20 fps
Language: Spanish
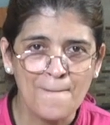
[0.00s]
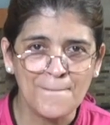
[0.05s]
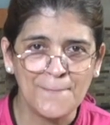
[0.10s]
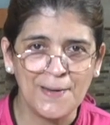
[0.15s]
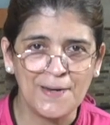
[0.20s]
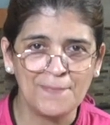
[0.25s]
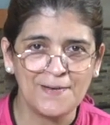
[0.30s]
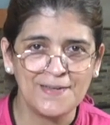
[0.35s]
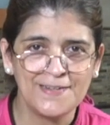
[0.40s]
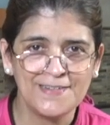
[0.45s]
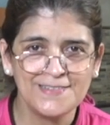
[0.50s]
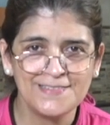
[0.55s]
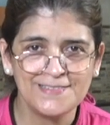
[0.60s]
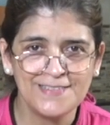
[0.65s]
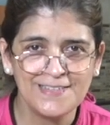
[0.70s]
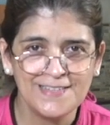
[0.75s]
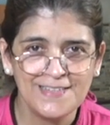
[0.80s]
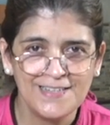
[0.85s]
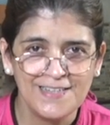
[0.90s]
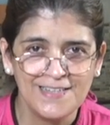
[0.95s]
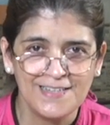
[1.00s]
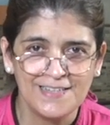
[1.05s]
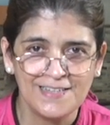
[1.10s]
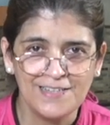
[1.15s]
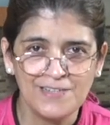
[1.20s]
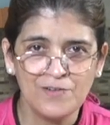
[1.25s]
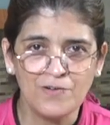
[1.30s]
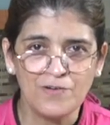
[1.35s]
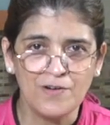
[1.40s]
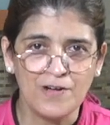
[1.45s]
preparen ese
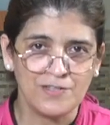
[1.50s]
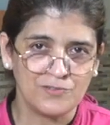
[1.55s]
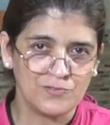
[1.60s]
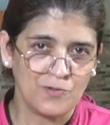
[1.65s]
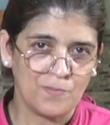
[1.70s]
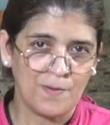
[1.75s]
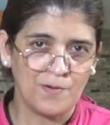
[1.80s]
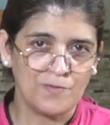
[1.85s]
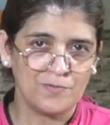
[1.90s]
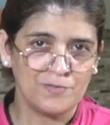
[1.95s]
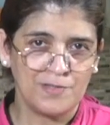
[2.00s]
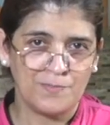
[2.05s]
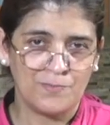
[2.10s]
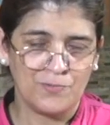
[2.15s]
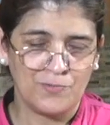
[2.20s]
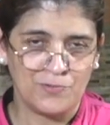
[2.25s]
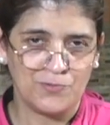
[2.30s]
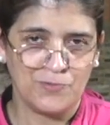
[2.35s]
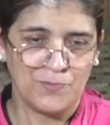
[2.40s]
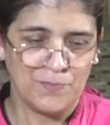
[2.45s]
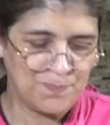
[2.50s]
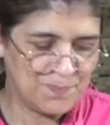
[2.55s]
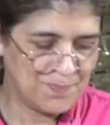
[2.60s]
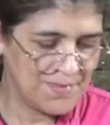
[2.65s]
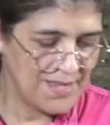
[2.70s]
rico asopado de pollo.